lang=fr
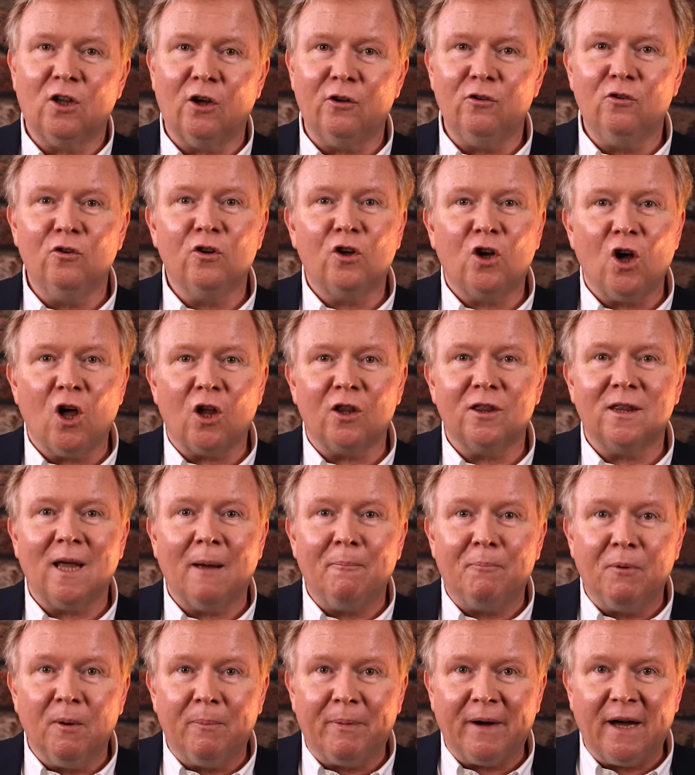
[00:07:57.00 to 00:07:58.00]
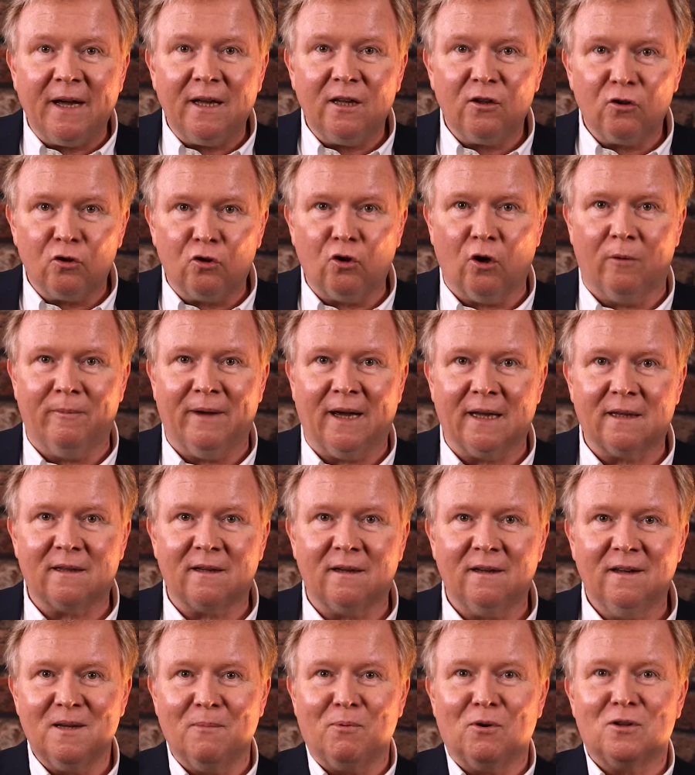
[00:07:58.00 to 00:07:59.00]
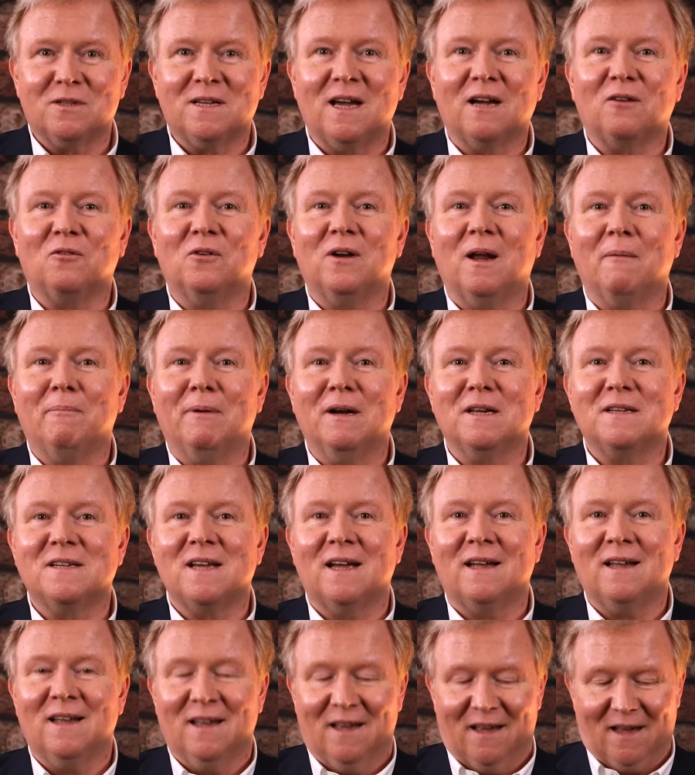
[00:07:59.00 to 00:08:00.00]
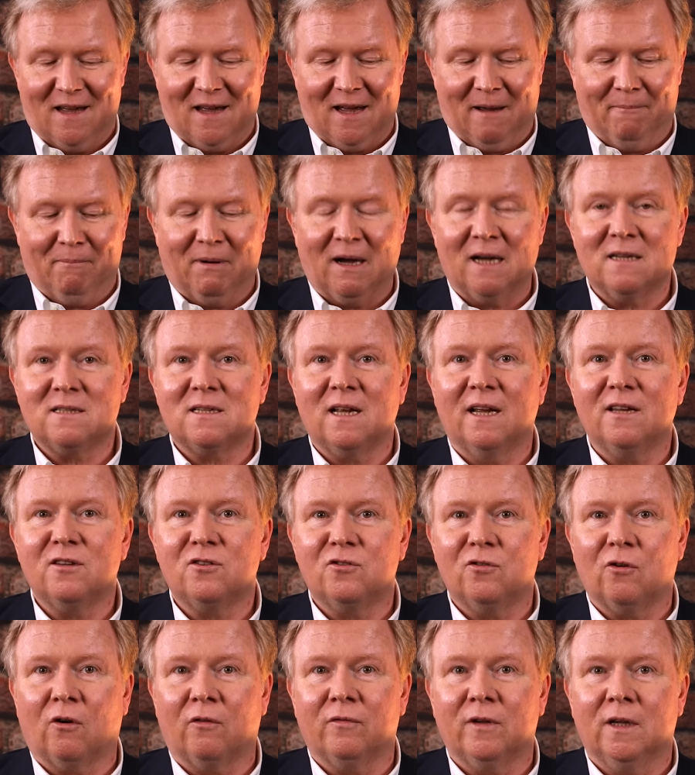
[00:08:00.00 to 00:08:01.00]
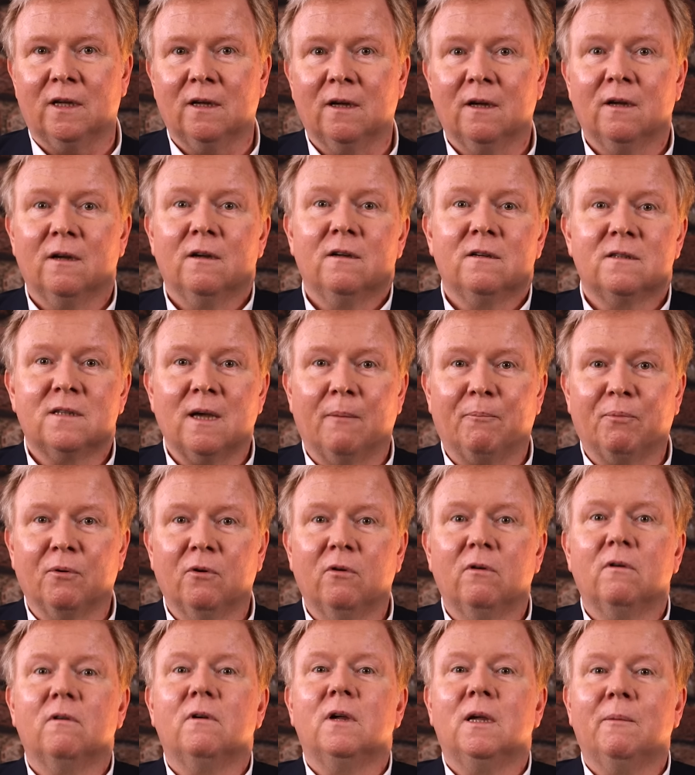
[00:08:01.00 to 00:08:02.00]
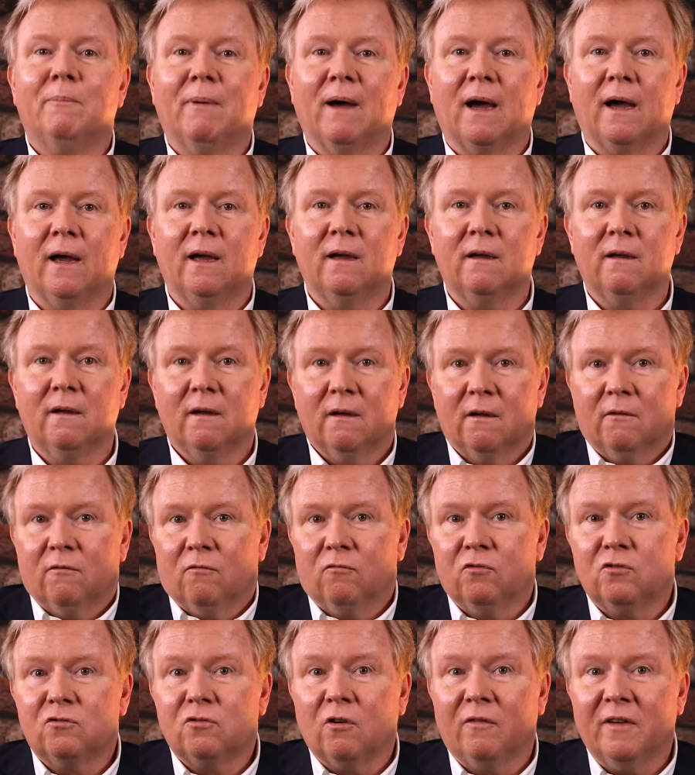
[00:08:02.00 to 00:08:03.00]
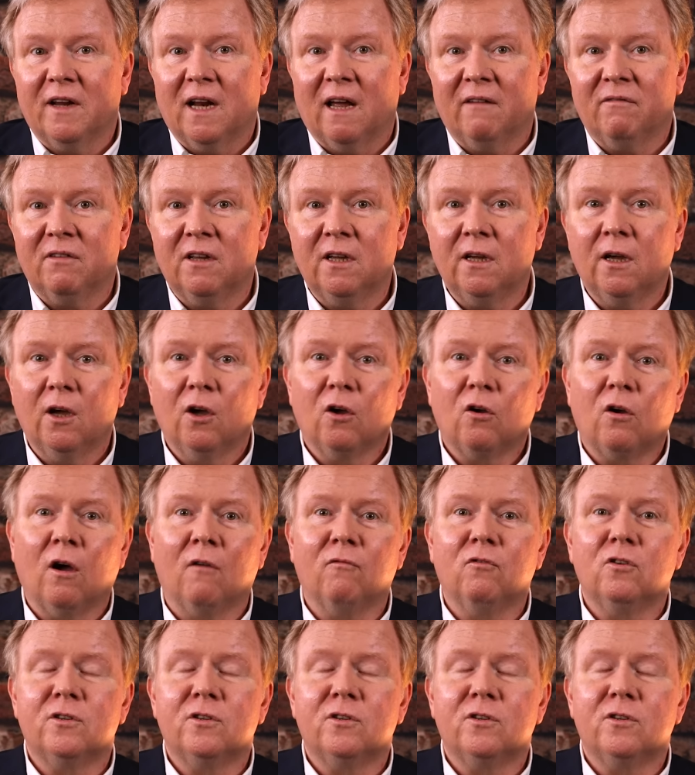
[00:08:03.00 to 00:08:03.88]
donne une corde d'à peu près 2 mètres. C'est pour ça qu'on appelle ça un bracelet de survie. Ça peut, il paraît, vous sauver la vie quand